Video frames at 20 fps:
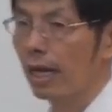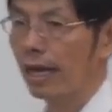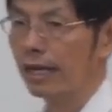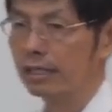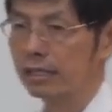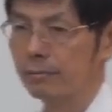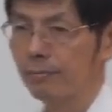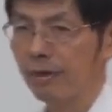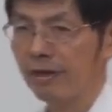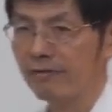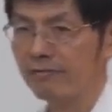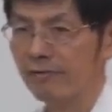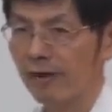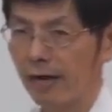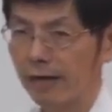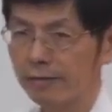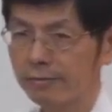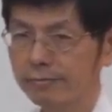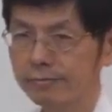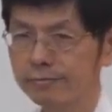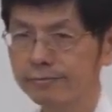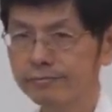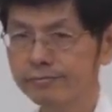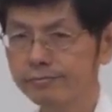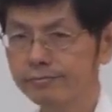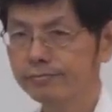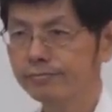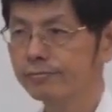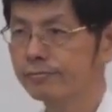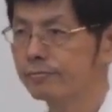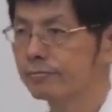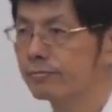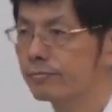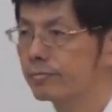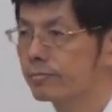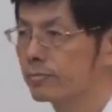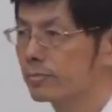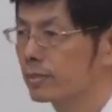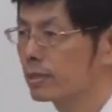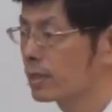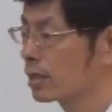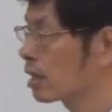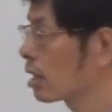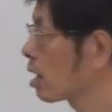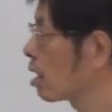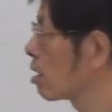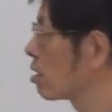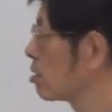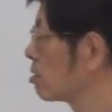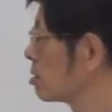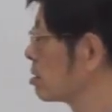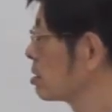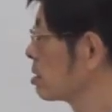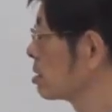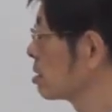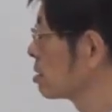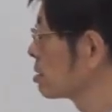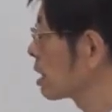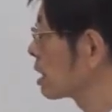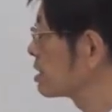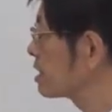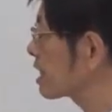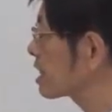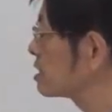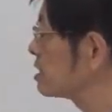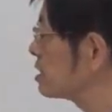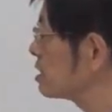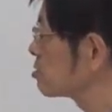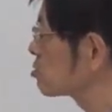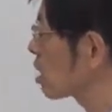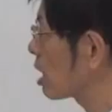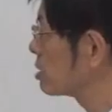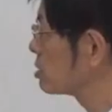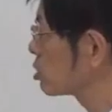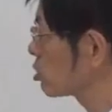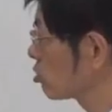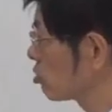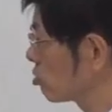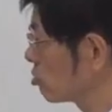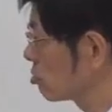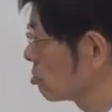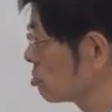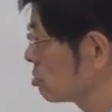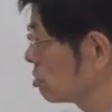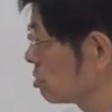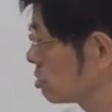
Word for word: x 平方。哦，那这个计算就